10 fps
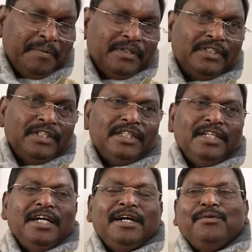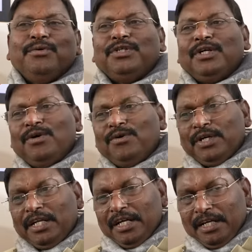परिस्थिति है कुछ जगहों
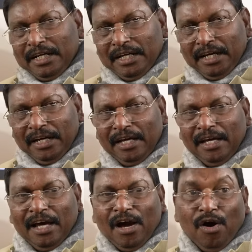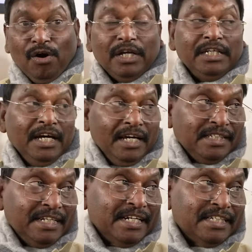के लिए अलग है और यह
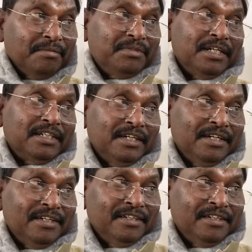स्टेट सब्जेक्ट है